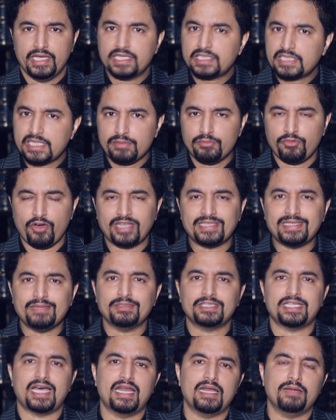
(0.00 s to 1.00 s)
इसकी वाज
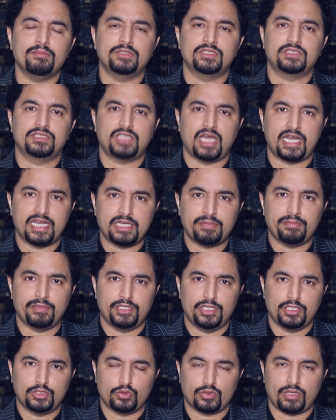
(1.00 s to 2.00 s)
मिसाल हम इस तारीख
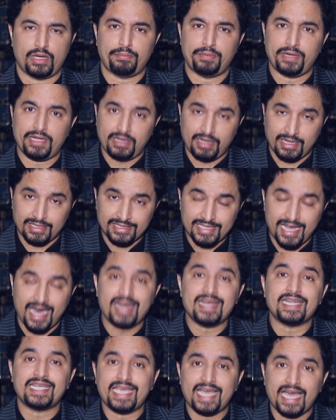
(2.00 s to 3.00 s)
में दे चुके हैं अपने
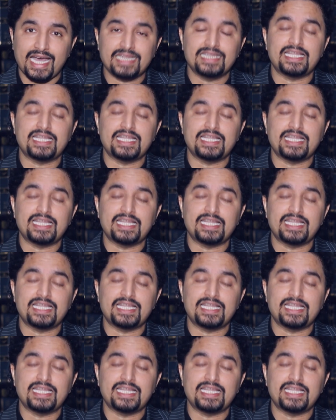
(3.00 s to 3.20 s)
ख़ानदान के